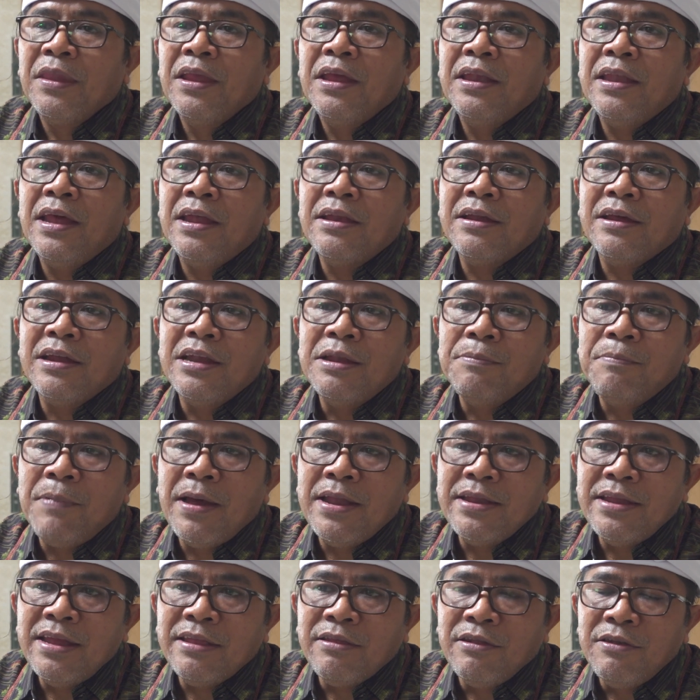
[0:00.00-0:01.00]
dan
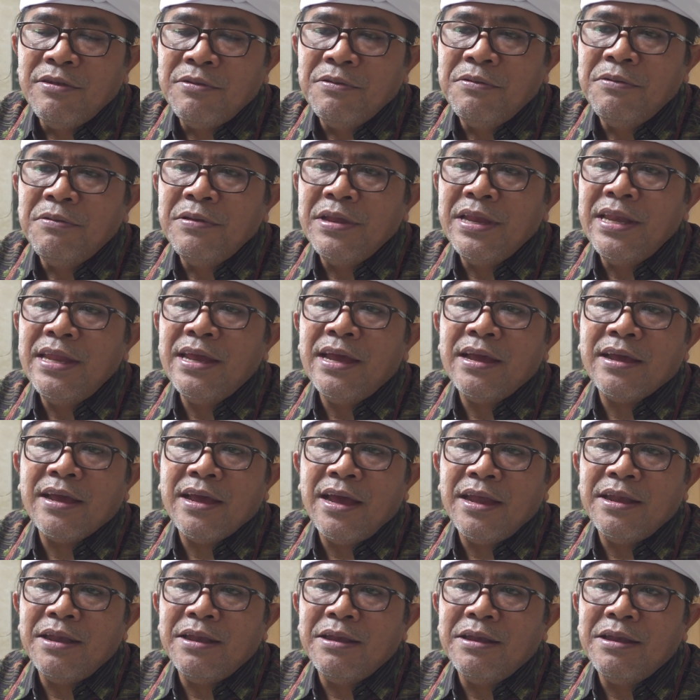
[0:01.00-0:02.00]
kedepannya tentu ini
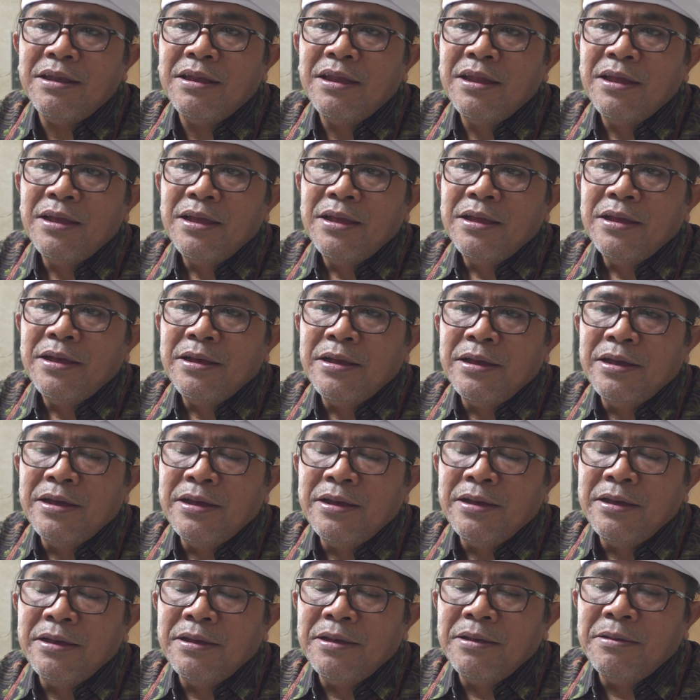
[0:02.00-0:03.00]
akan
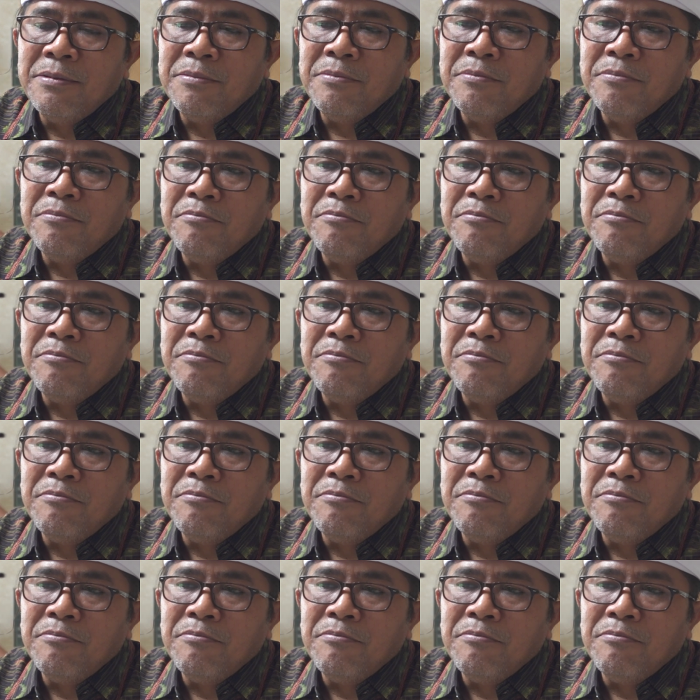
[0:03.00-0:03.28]
eh,